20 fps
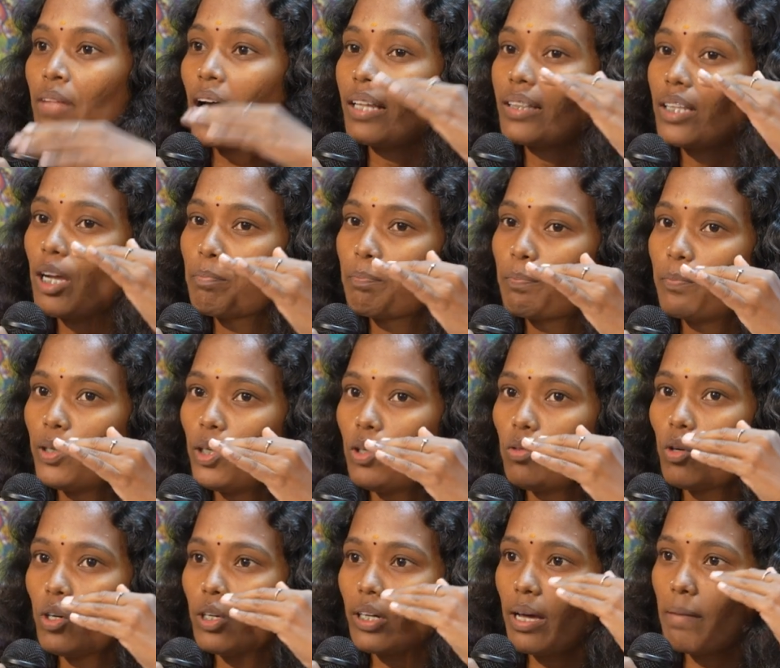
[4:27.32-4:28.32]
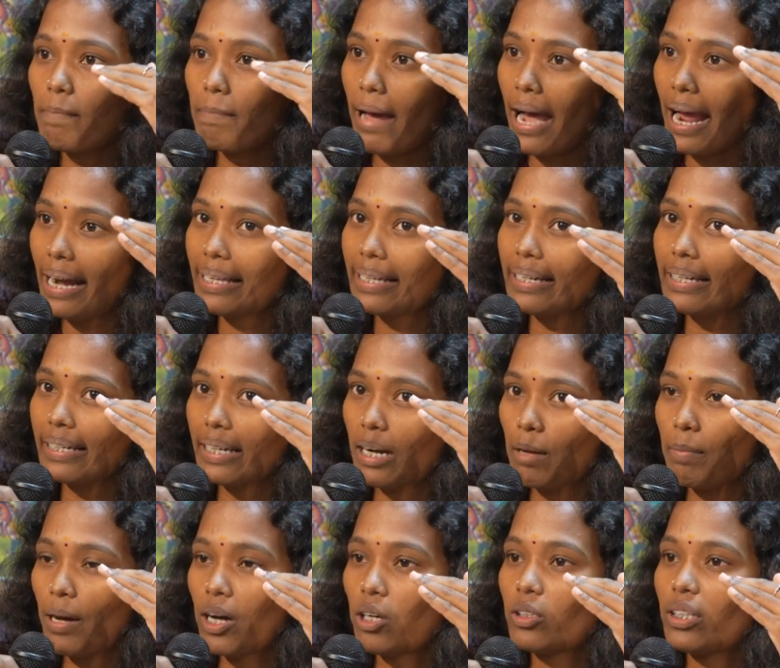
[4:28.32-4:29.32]
அந்த பூவோட மேலே இருக்கிற
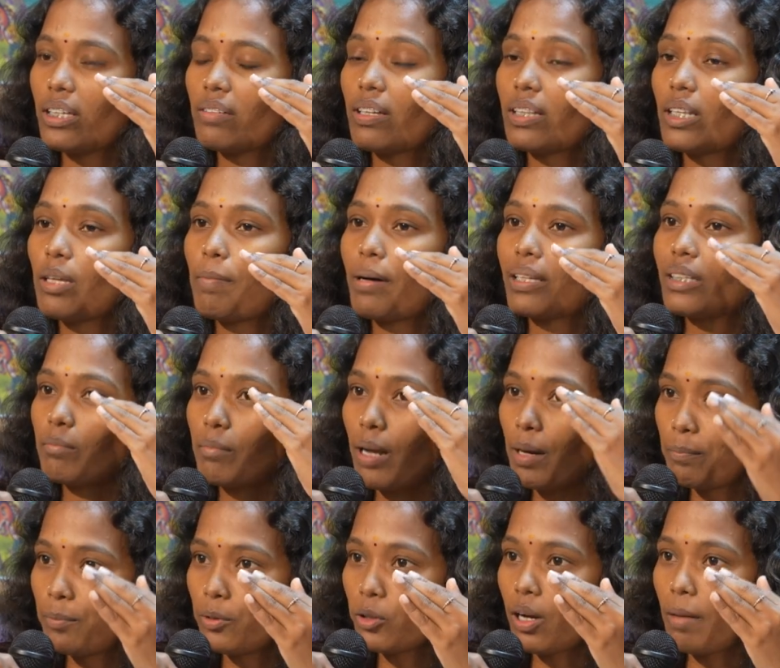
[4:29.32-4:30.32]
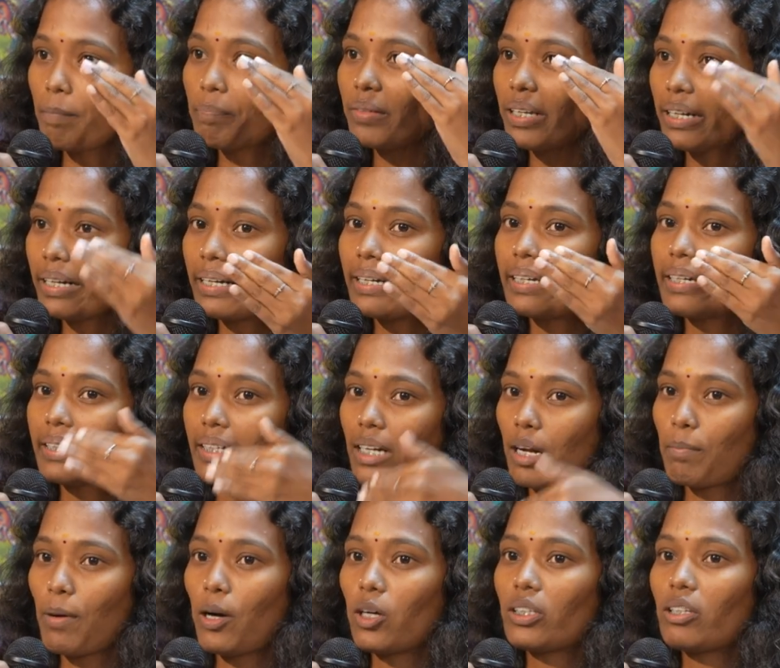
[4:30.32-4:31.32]
பகுதி வந்து பார்த்தோம்னா புறம் கீழே
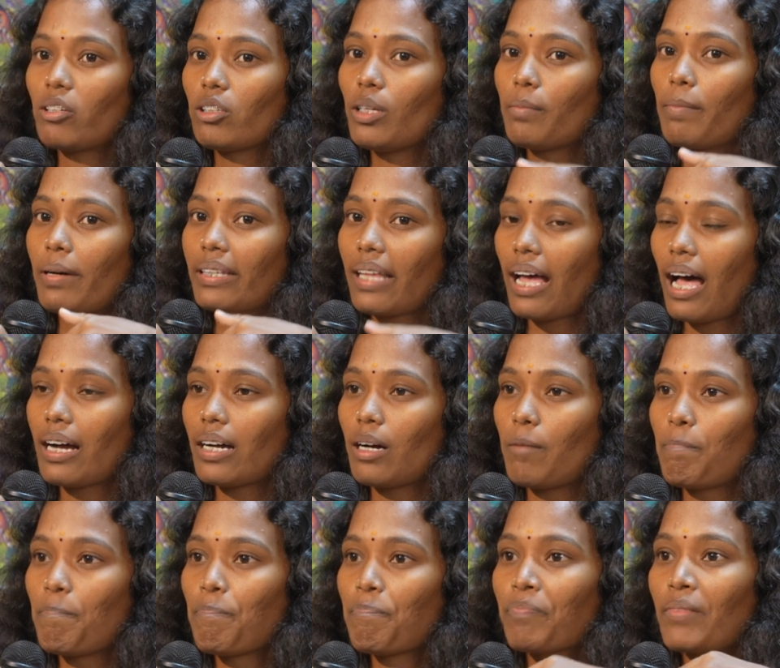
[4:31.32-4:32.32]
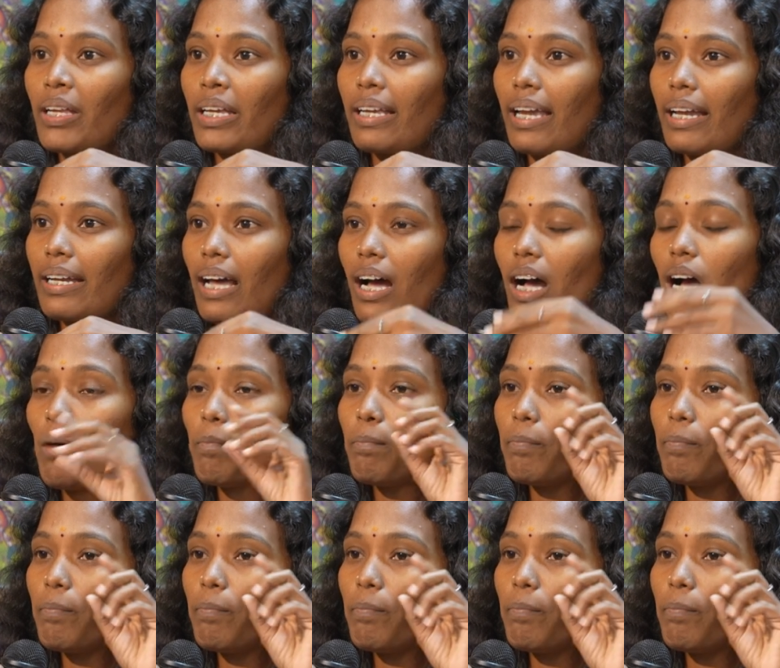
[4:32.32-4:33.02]
இருக்கிற பகுதி வந்து பார்த்தா அகம் ஏன்னா